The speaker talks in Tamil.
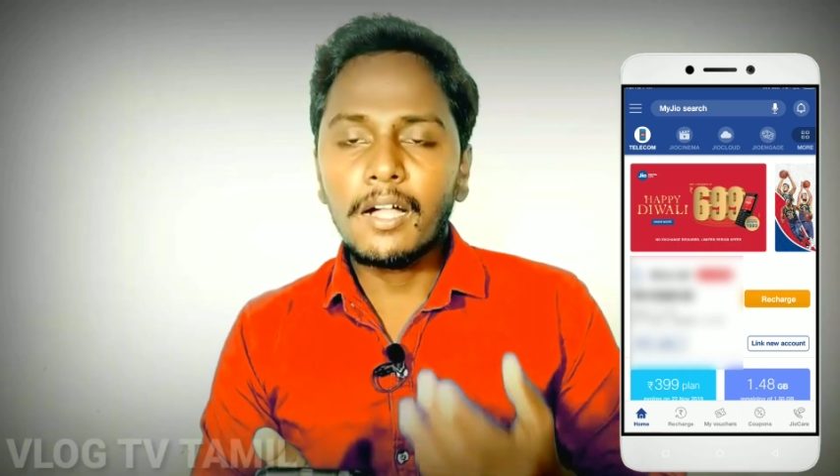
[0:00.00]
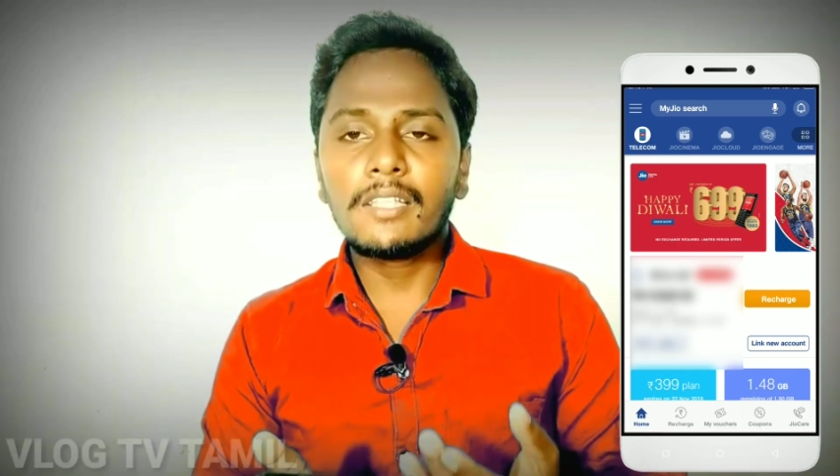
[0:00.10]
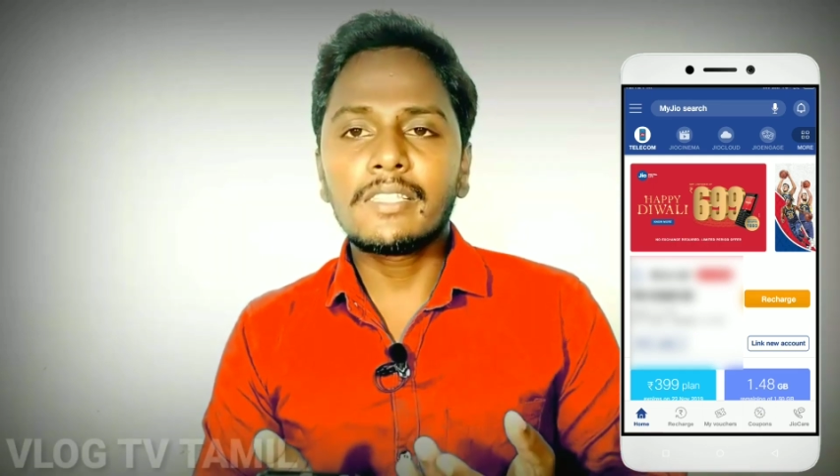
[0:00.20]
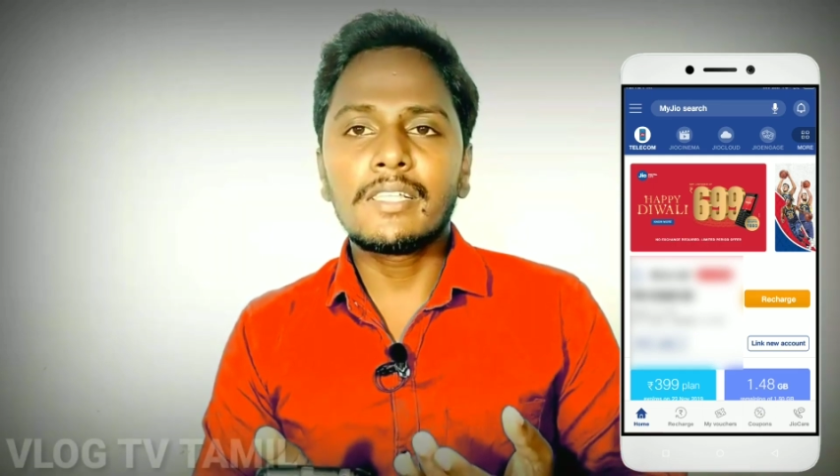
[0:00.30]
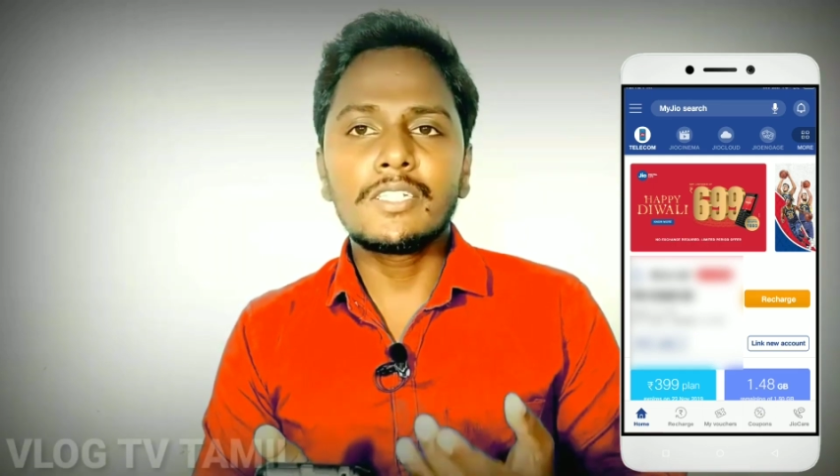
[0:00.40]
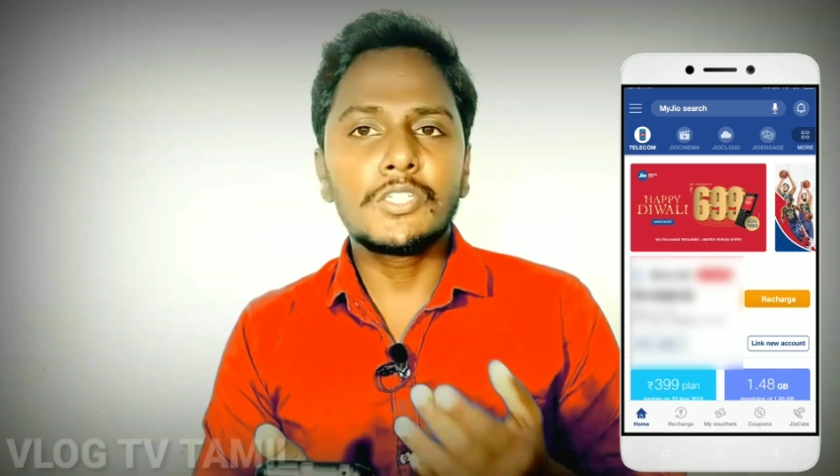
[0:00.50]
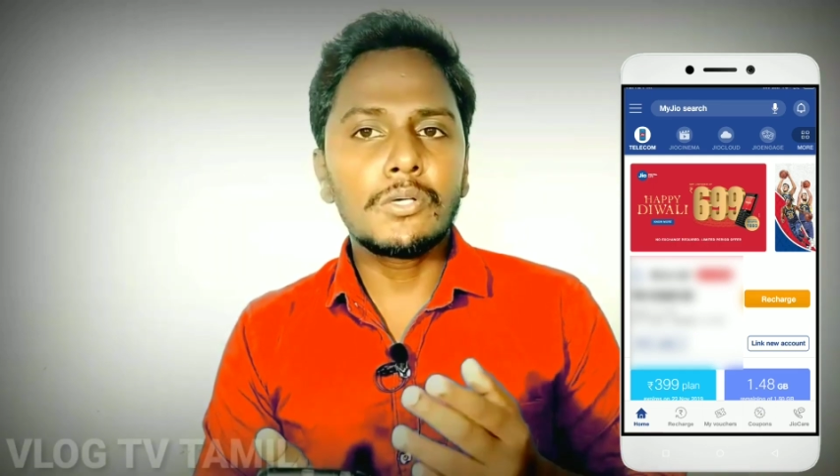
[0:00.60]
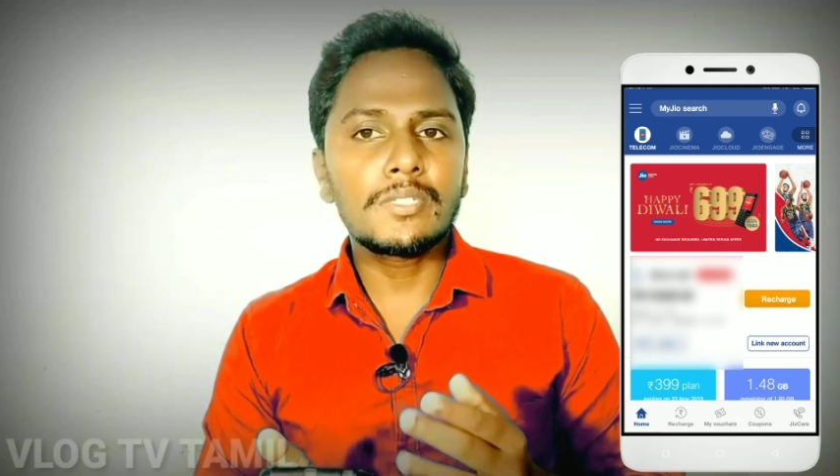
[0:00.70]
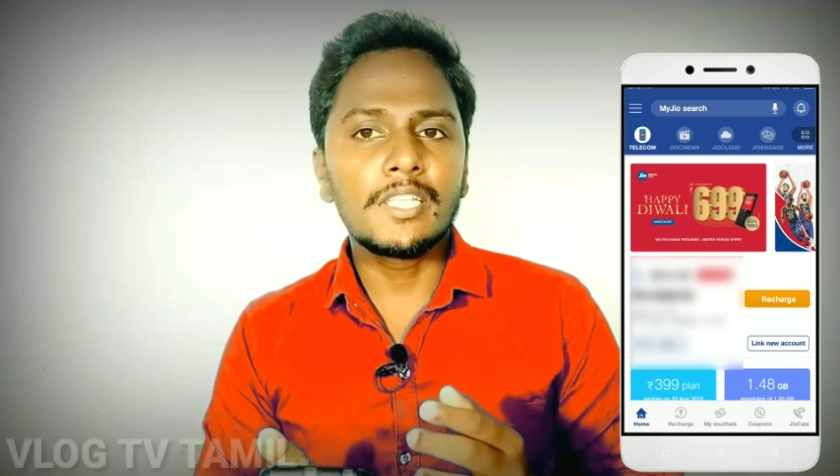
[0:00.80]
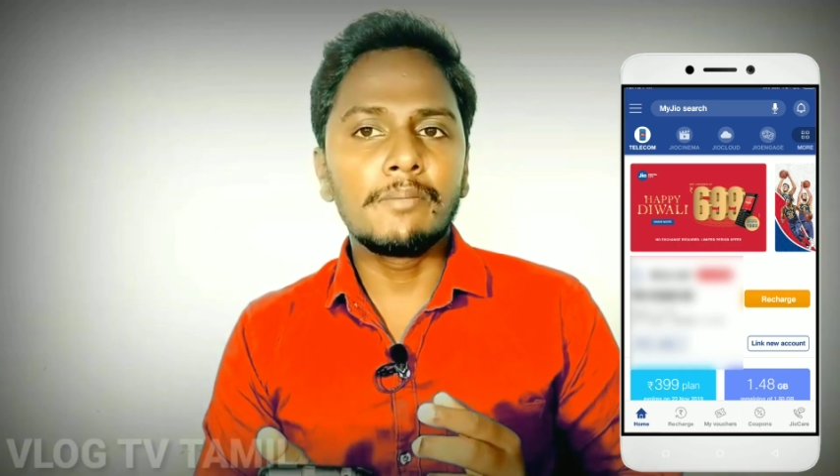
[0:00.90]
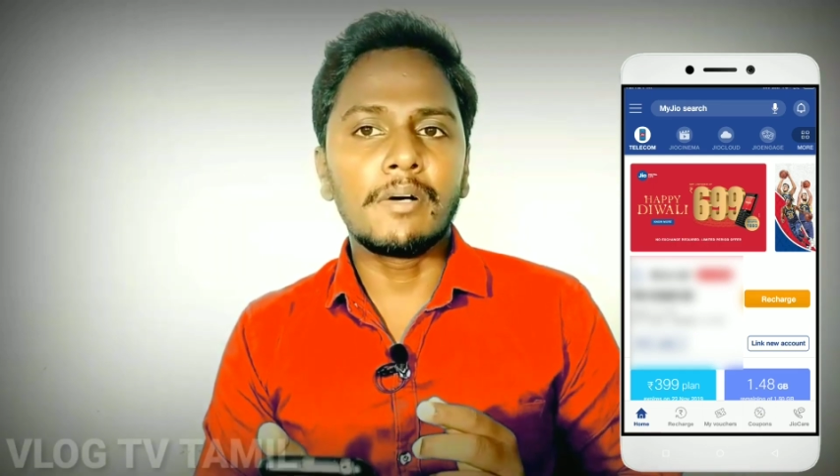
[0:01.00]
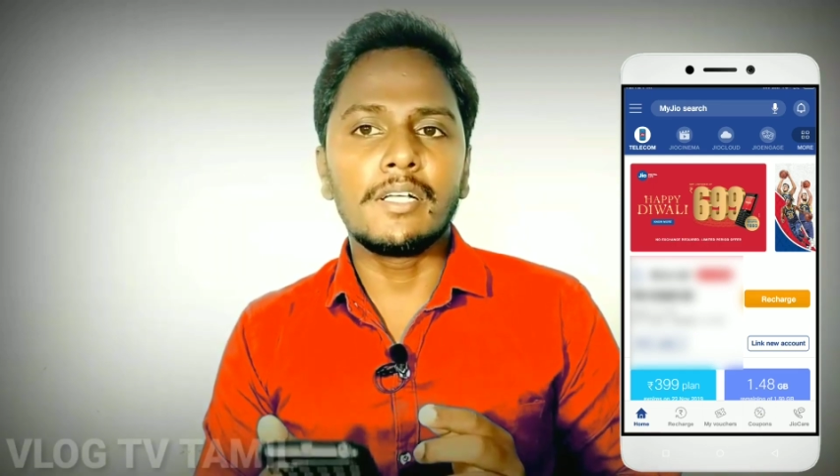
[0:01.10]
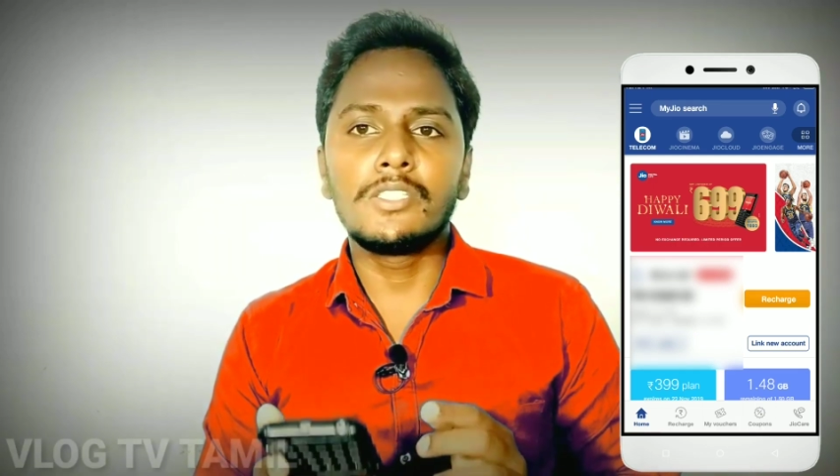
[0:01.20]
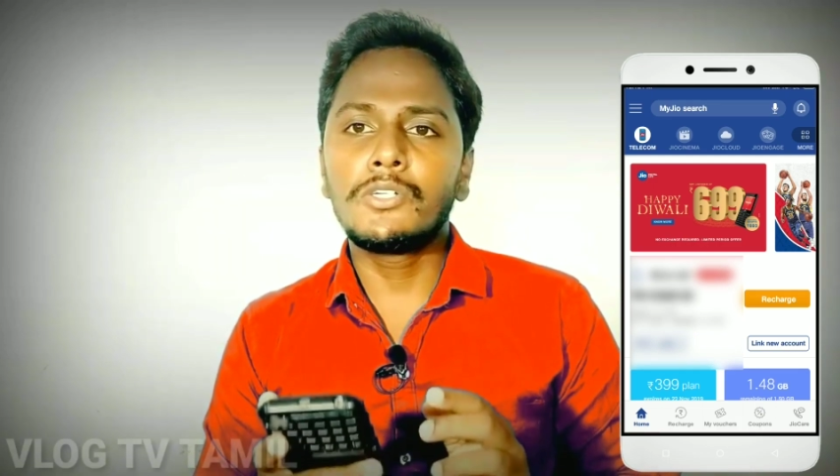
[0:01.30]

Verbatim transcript: அடுத்ததாக ஜியோ சினிமா